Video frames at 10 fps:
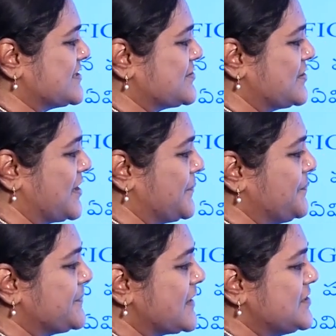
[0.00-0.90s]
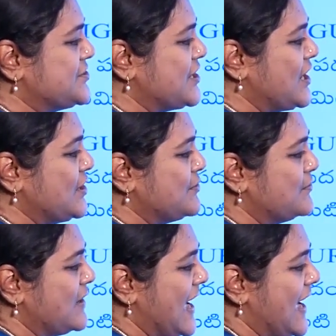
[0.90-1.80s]
చేస్తున్నాను
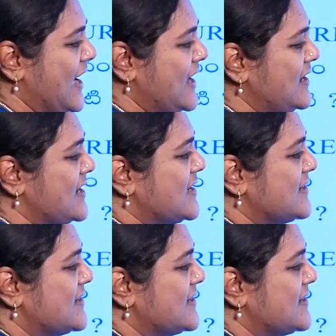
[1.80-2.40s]
జేయుఎన్